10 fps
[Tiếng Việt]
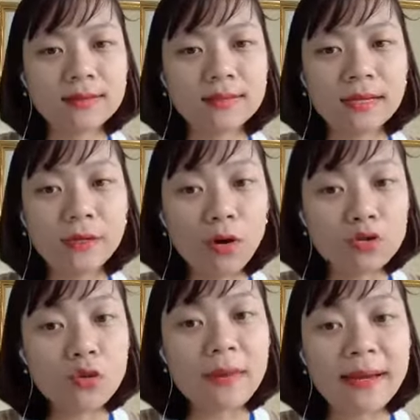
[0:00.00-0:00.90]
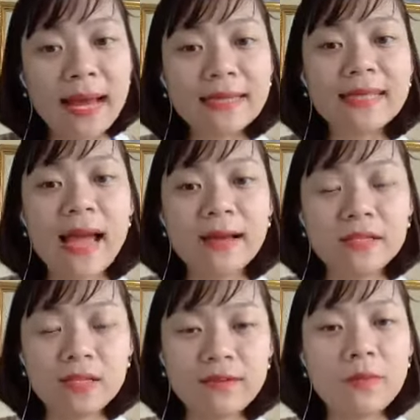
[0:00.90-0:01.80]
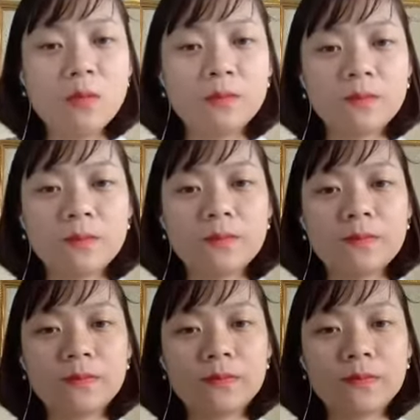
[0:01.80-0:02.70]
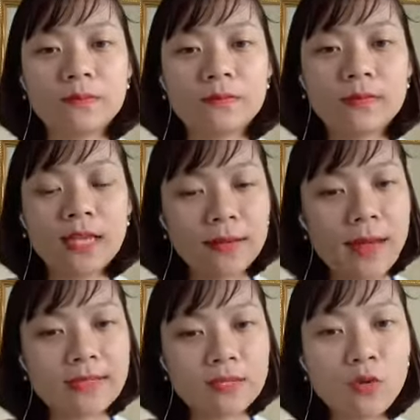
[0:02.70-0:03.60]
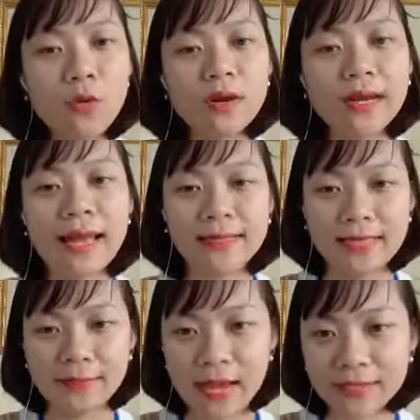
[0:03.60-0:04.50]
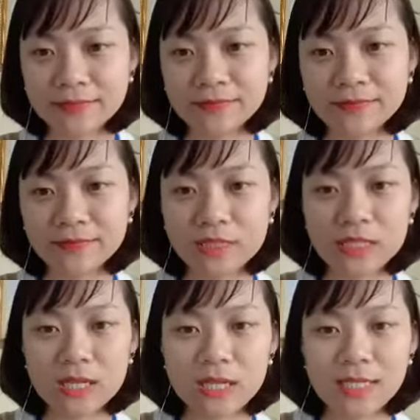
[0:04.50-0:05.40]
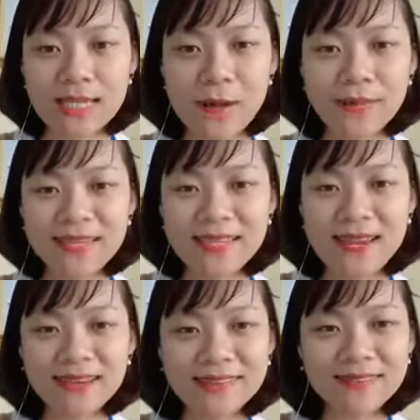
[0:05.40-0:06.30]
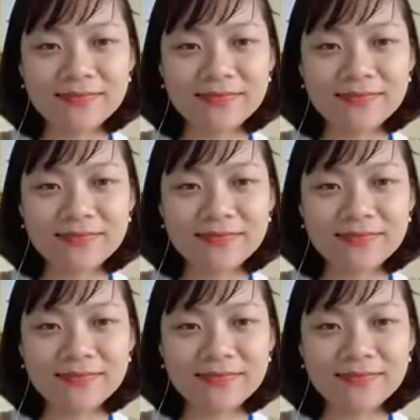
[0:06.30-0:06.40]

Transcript: cái nội dung bạn đăng tải ở trên Facebook thì các bạn sẽ thu hút được khách hàng tiềm năng. Chào Mỹ Diêng.